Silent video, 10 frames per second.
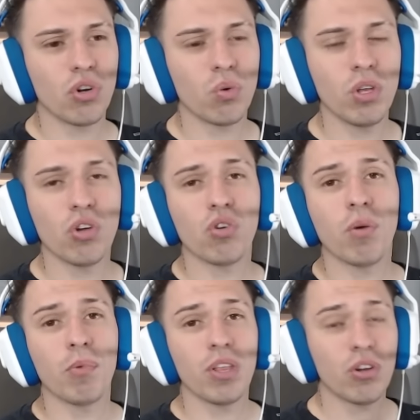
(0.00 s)
ruidos
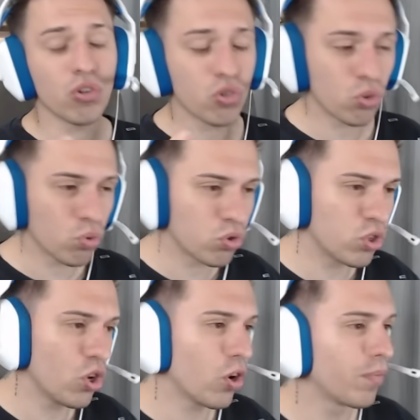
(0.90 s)
como de
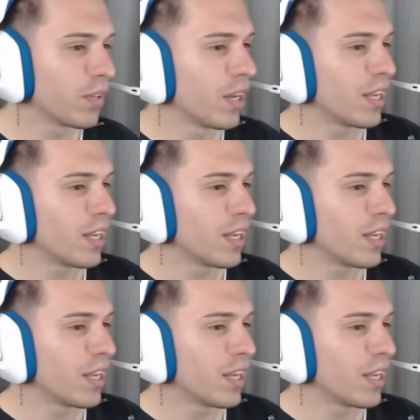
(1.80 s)
construcción,